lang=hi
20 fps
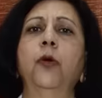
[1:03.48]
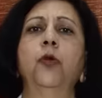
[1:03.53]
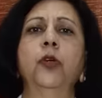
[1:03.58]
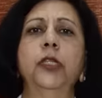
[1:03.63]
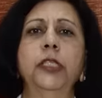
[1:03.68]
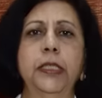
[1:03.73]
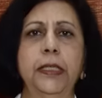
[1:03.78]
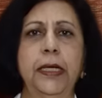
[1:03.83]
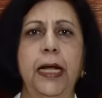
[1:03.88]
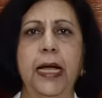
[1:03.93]

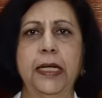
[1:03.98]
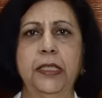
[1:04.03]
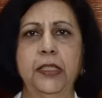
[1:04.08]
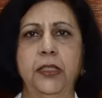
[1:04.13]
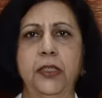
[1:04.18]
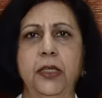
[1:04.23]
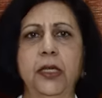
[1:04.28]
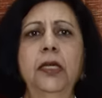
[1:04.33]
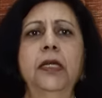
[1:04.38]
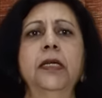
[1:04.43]
कुछ
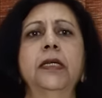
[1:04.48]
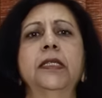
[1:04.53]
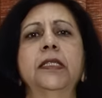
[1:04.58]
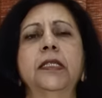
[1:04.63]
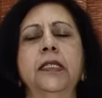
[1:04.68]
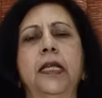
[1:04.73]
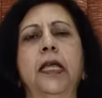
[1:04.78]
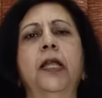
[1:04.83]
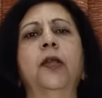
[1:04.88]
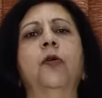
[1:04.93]
नेचुरल
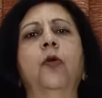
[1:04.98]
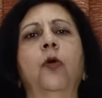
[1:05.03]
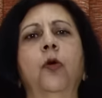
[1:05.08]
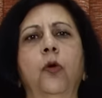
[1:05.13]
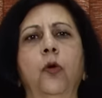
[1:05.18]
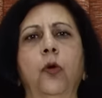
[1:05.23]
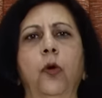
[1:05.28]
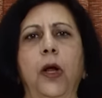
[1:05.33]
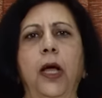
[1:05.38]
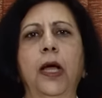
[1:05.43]
स्किन को
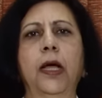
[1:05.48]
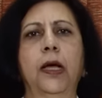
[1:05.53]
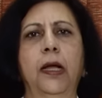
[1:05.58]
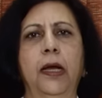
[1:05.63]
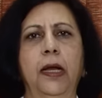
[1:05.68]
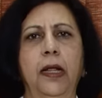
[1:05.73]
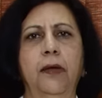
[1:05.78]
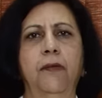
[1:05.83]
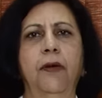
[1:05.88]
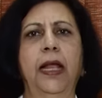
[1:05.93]
गोरा
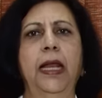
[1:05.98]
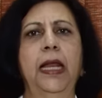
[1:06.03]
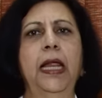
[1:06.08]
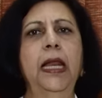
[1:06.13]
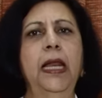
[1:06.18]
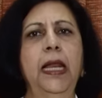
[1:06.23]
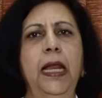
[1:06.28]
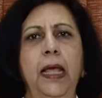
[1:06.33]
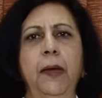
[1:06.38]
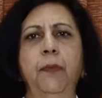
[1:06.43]
करने
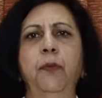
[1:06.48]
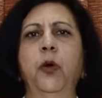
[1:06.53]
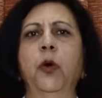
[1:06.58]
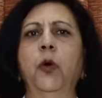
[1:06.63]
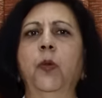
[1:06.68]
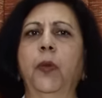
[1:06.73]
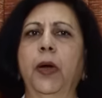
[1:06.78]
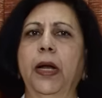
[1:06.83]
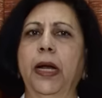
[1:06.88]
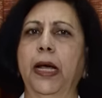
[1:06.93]
वाले लेप
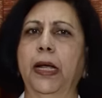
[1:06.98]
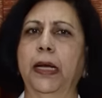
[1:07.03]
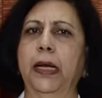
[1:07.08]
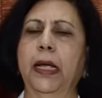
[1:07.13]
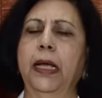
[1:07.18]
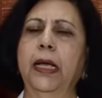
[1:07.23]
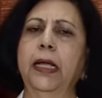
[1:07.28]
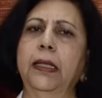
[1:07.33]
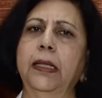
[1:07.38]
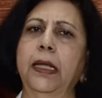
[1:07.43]
को
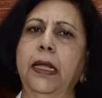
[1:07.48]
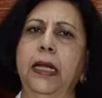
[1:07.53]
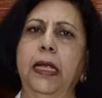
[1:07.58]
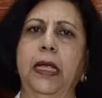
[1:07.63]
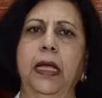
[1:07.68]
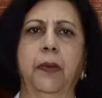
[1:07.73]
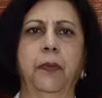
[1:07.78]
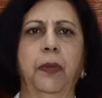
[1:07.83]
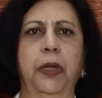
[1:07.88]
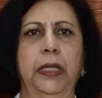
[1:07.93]
बनाने के
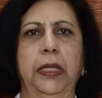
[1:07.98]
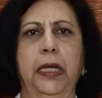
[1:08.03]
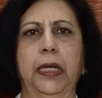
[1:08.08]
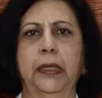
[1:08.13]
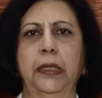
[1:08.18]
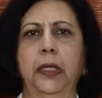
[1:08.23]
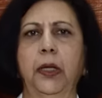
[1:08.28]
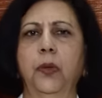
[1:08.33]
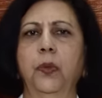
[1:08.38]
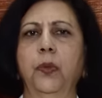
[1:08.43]
तरीके
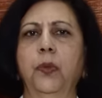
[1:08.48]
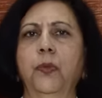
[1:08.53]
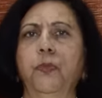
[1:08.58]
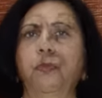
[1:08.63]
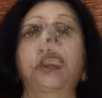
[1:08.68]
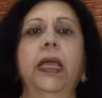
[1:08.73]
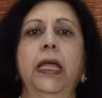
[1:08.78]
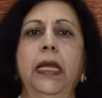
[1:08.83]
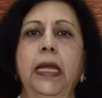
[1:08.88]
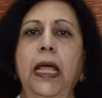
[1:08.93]
बताती हूँ
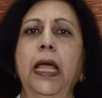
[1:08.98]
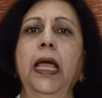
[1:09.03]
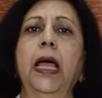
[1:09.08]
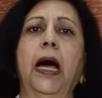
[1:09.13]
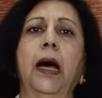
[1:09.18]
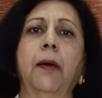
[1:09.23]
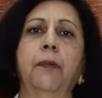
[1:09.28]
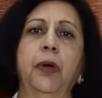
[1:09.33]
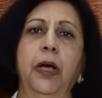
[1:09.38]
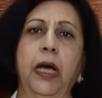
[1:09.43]
इन्हें
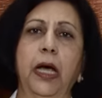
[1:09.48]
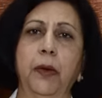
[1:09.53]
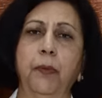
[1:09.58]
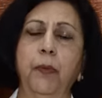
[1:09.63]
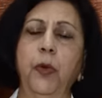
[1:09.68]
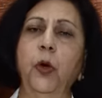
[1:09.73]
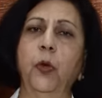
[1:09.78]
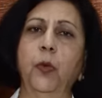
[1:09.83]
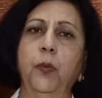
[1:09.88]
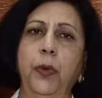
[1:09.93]
आप घर
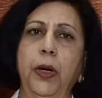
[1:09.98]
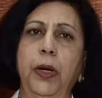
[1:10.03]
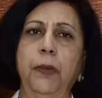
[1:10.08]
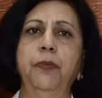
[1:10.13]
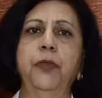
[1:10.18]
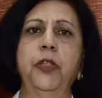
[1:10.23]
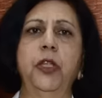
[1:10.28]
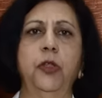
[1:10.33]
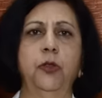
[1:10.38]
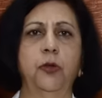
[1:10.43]
में
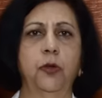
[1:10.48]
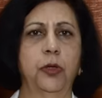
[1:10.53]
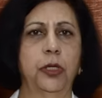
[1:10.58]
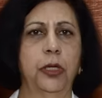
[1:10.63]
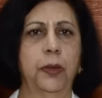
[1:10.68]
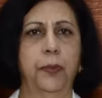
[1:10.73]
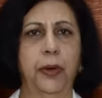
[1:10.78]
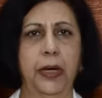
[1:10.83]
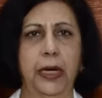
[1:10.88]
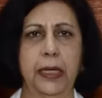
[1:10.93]
उपलब्ध चीज़ों
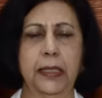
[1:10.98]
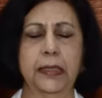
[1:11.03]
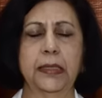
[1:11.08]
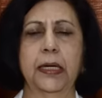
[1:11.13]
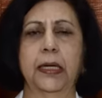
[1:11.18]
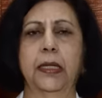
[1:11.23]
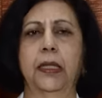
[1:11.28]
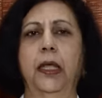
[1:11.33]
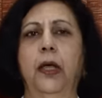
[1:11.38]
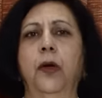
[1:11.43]
से बना
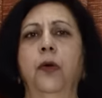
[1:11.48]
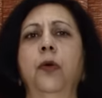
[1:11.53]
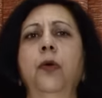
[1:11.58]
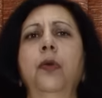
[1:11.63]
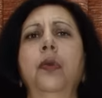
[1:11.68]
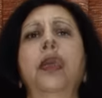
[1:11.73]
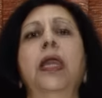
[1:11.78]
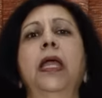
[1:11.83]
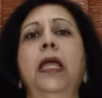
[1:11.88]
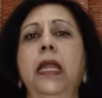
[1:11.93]
सकते हो
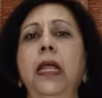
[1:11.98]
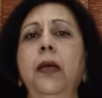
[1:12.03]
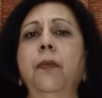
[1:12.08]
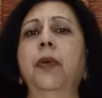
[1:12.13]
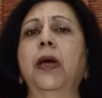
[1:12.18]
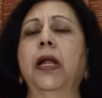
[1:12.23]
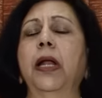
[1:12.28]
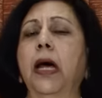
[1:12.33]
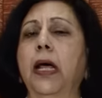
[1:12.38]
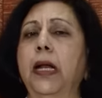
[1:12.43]
इन्हें
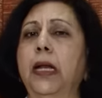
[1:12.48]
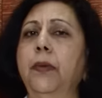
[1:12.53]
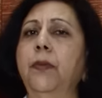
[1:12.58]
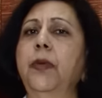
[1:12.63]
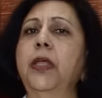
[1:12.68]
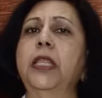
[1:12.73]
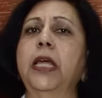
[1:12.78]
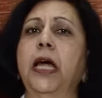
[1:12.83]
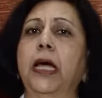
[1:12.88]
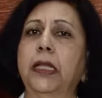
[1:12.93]
बनाने
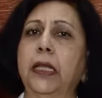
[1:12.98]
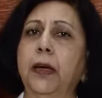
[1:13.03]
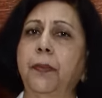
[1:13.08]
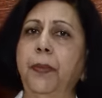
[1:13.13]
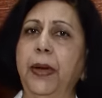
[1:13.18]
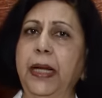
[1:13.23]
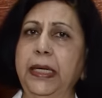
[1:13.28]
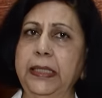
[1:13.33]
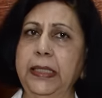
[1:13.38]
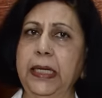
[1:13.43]
में ज़्यादा
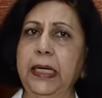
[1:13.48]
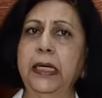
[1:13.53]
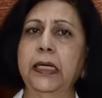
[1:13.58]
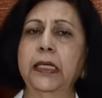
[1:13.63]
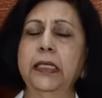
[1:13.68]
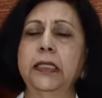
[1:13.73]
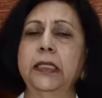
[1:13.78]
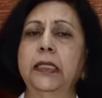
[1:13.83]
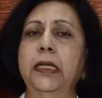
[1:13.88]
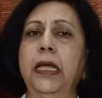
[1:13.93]
पैसे
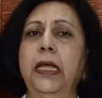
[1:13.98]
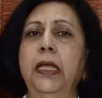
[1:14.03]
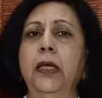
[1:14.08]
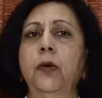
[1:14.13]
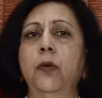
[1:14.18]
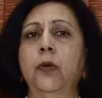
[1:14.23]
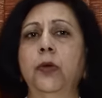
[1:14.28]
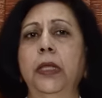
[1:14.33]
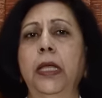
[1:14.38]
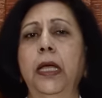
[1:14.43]
खर्च
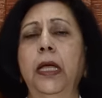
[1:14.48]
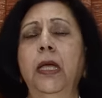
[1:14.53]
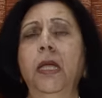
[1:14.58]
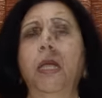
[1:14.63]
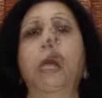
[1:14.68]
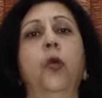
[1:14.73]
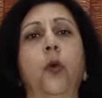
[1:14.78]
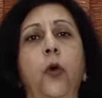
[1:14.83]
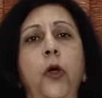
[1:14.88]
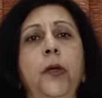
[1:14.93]
नहीं होते
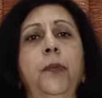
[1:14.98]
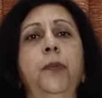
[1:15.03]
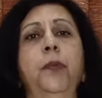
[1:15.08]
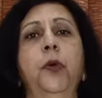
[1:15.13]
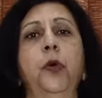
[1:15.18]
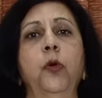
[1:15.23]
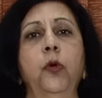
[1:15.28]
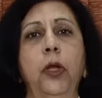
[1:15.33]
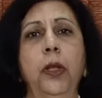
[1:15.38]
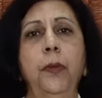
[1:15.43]
कोई
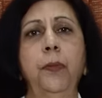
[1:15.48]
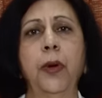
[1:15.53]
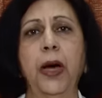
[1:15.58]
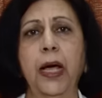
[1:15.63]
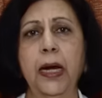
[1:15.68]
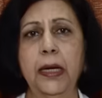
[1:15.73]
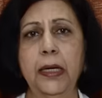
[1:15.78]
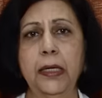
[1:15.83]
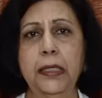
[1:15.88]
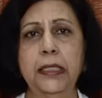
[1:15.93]
ब्यूटी
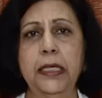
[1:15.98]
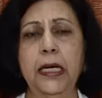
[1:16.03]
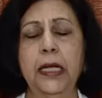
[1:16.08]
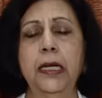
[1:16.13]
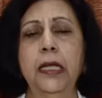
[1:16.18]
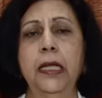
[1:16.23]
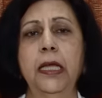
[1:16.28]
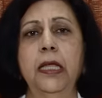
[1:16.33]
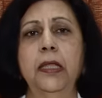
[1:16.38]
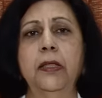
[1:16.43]
पार्लर
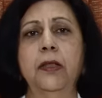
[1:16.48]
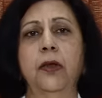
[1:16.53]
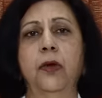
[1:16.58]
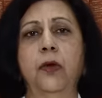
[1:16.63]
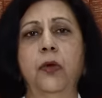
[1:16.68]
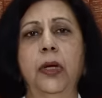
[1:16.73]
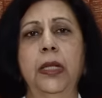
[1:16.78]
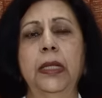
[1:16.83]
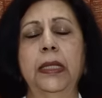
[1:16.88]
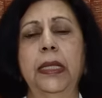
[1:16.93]
जाने की
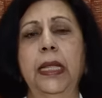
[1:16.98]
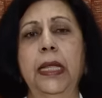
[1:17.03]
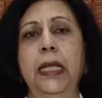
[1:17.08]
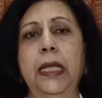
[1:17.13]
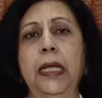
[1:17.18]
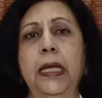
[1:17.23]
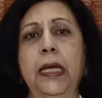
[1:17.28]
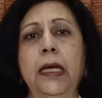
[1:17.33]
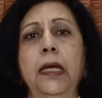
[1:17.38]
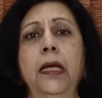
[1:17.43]
ज़रूरत
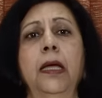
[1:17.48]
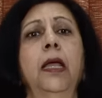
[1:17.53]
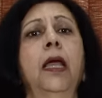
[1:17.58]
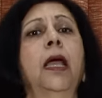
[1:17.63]
नहीं है